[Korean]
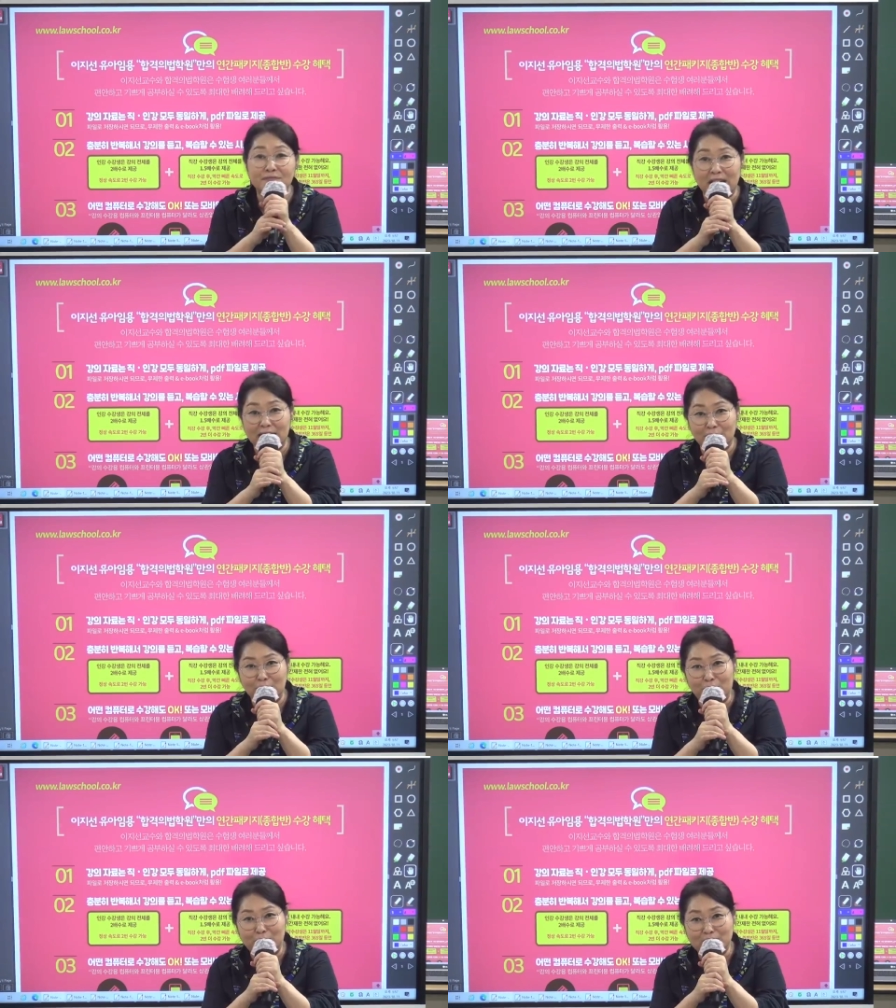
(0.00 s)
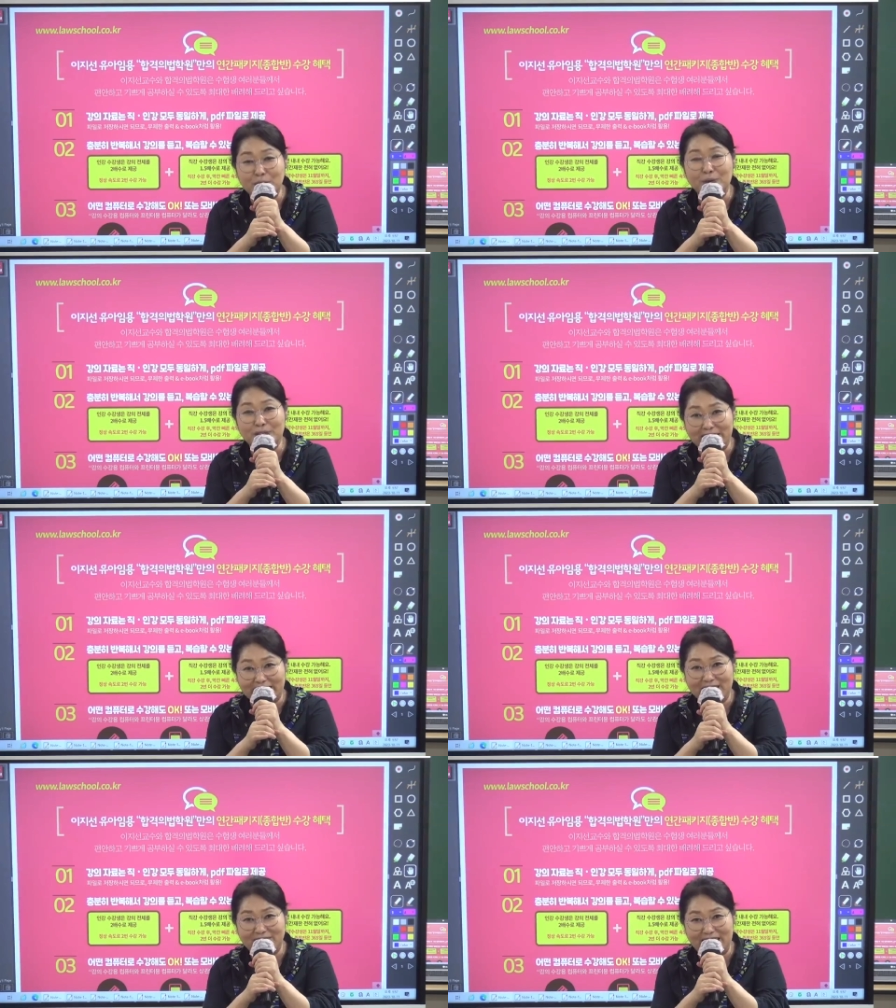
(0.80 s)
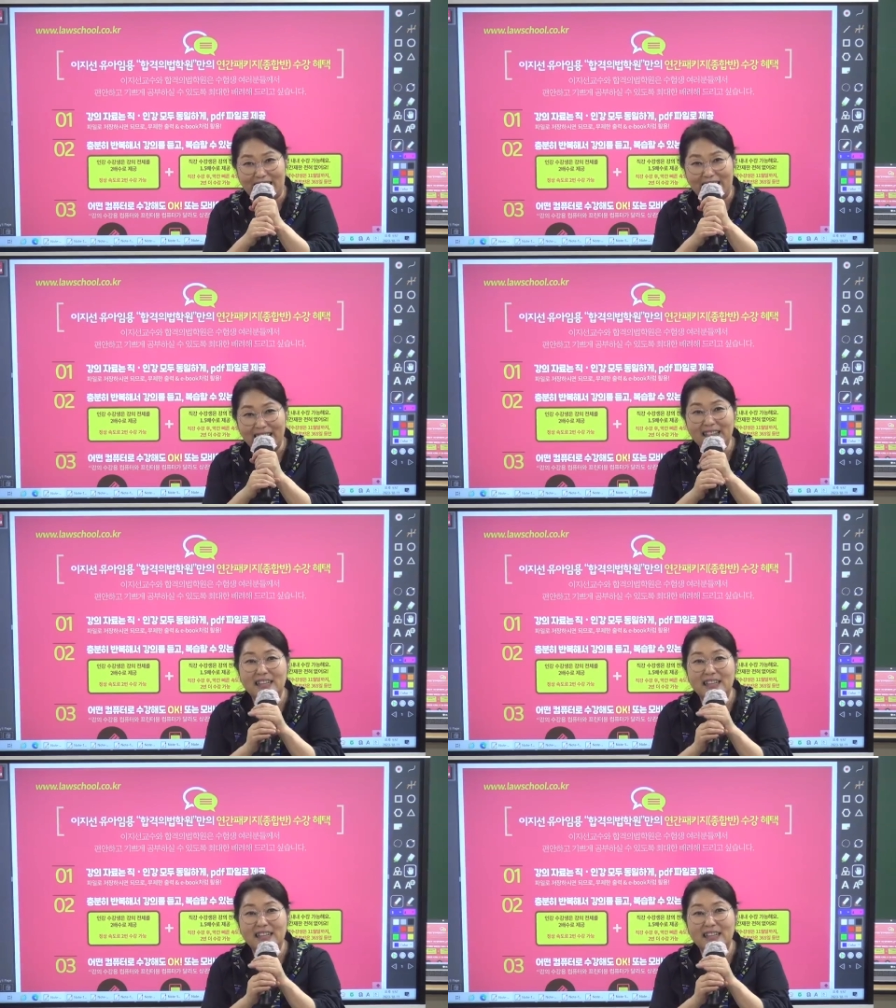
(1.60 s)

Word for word: 파일로 제공을 해드립니다.